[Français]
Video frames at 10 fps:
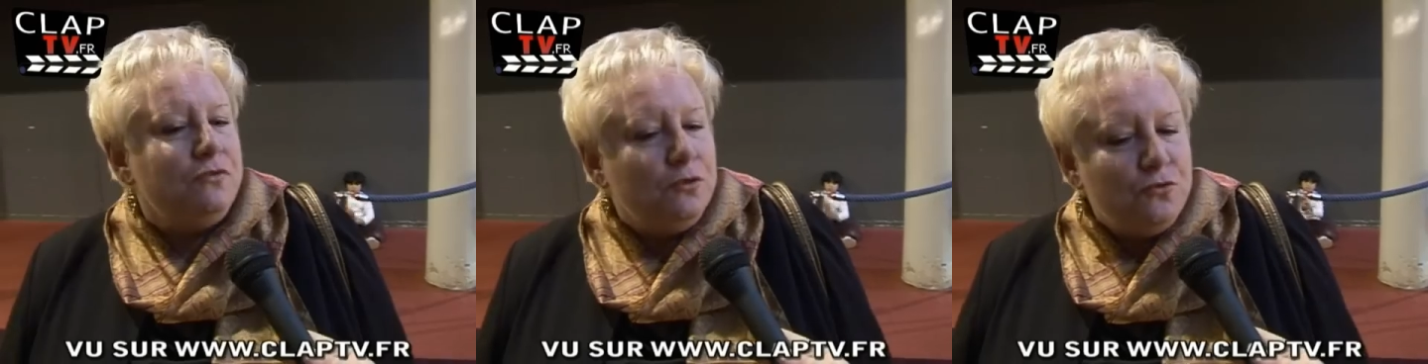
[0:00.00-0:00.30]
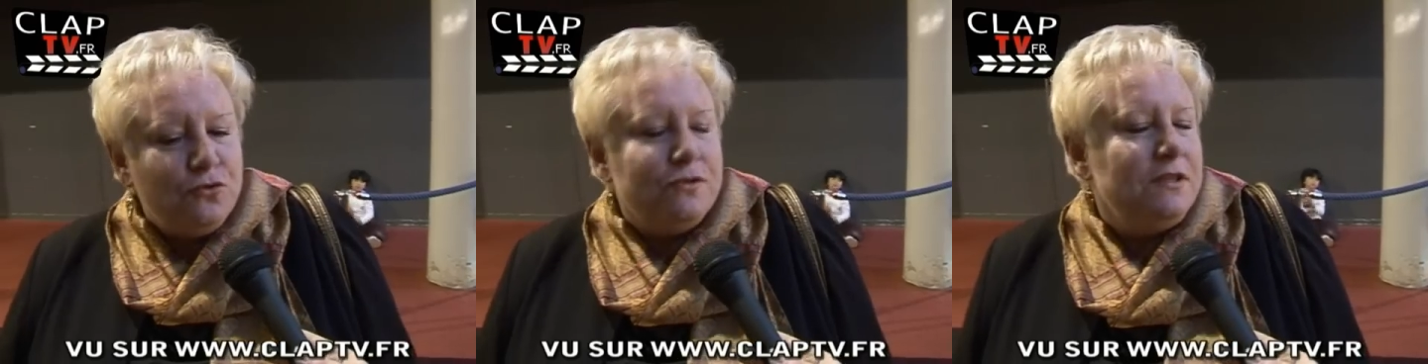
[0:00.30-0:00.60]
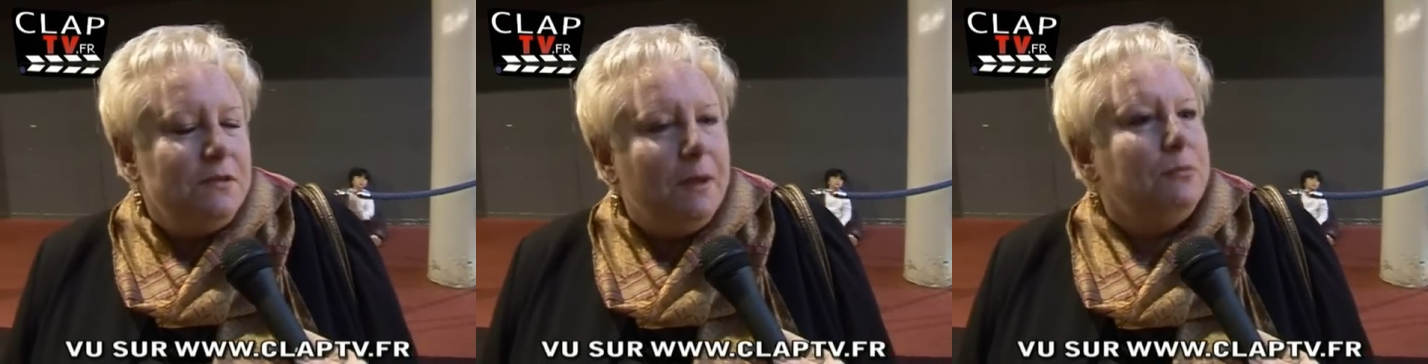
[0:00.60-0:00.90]
je viens toujours au
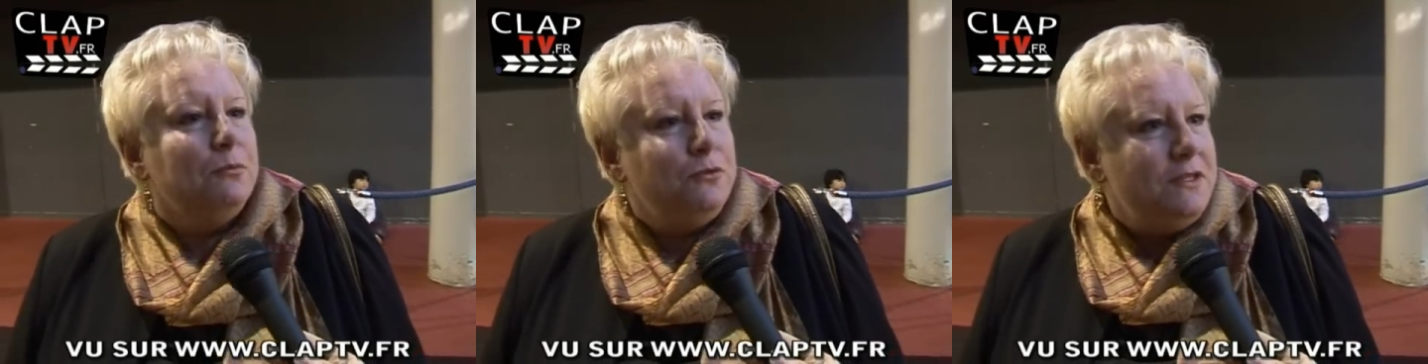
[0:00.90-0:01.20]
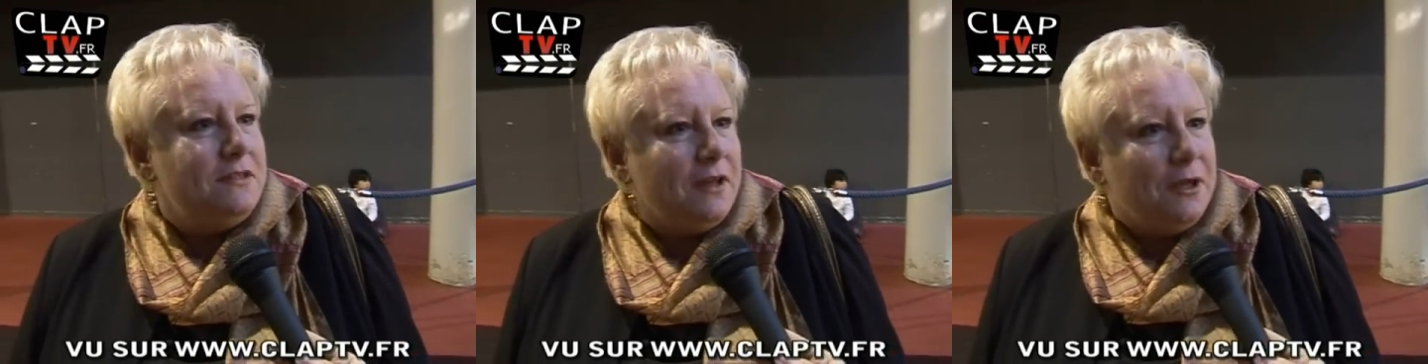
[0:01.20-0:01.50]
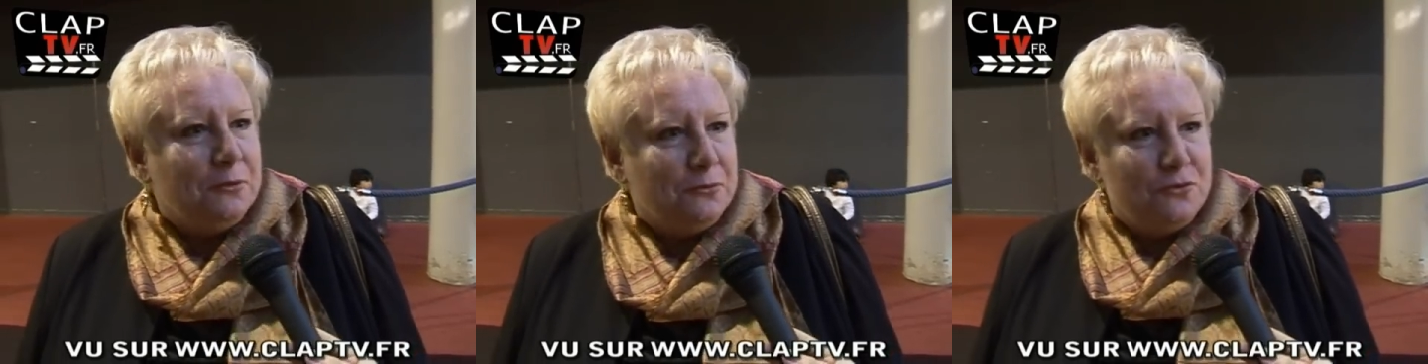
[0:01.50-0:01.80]
cinéma pour me
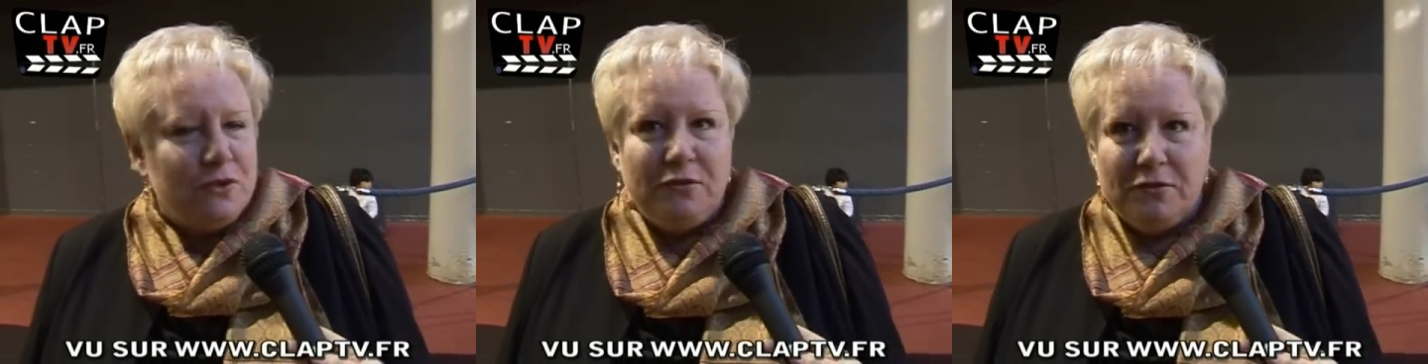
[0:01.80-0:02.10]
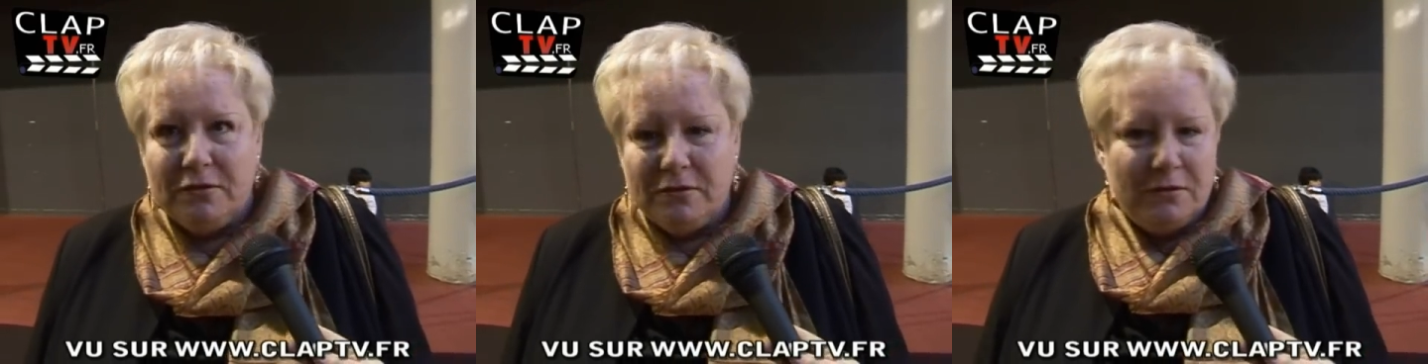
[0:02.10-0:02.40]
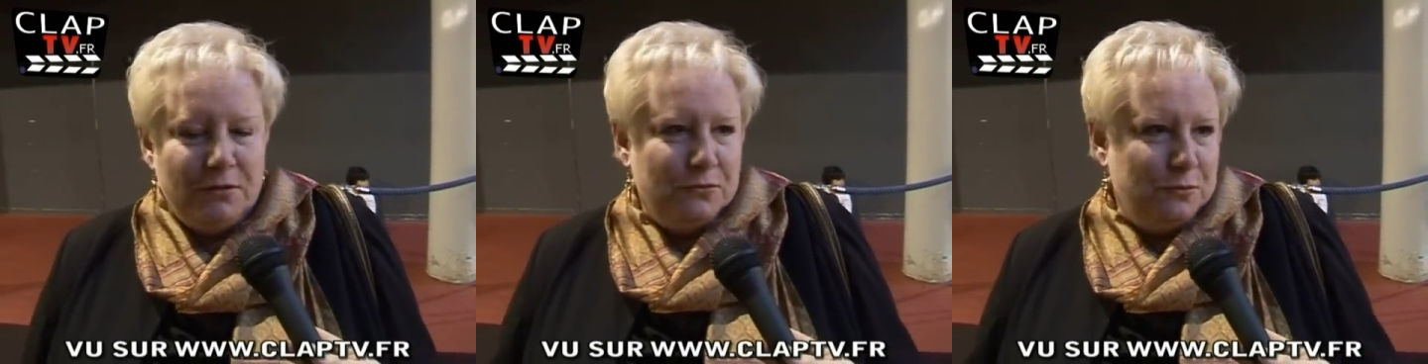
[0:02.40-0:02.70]
distraire, donc j'attends
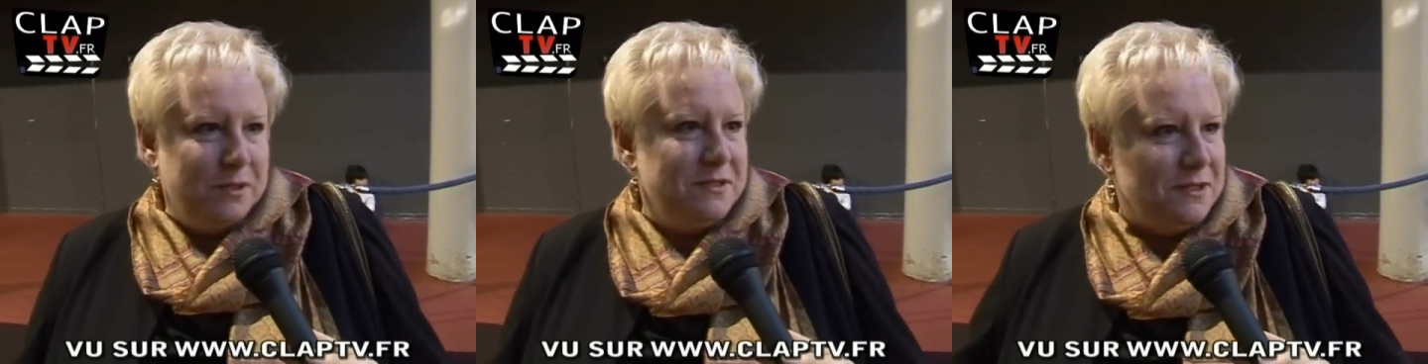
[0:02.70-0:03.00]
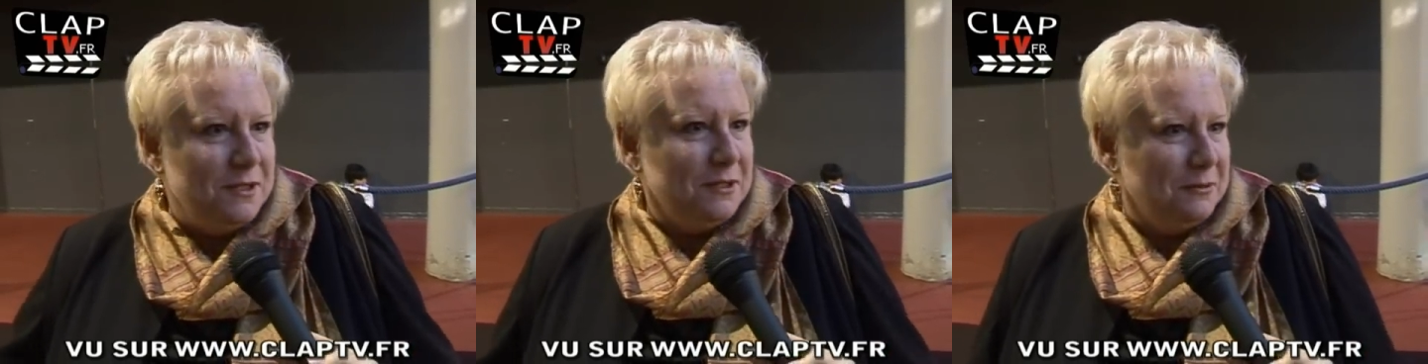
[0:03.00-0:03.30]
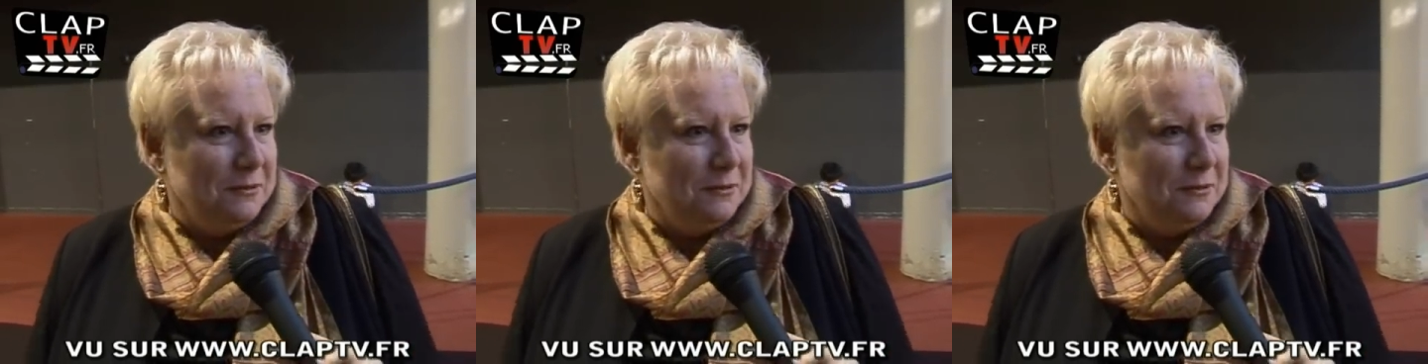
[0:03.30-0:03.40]
du plaisir.